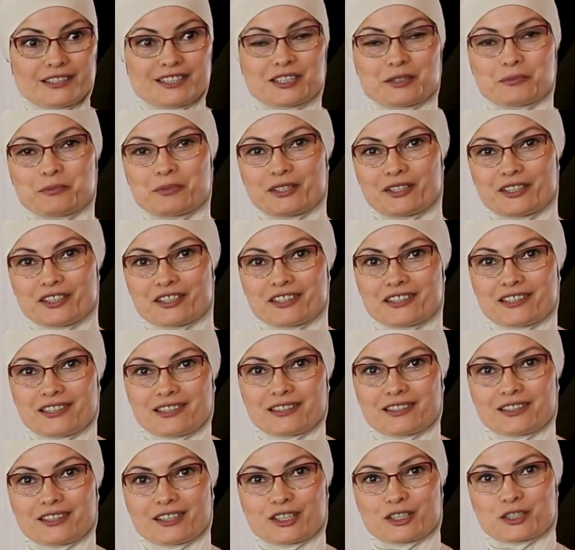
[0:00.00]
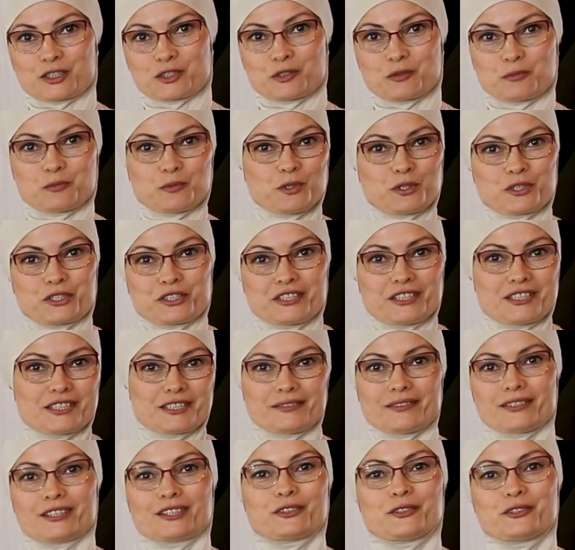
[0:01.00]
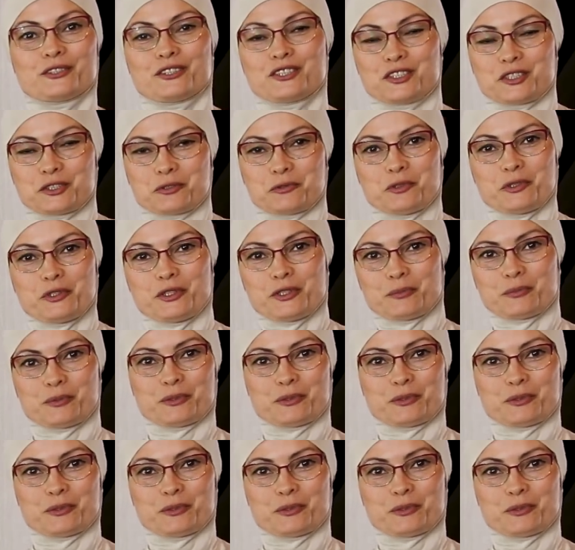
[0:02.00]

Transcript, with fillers: тебе и так хорошо, может, ты сверху ничего не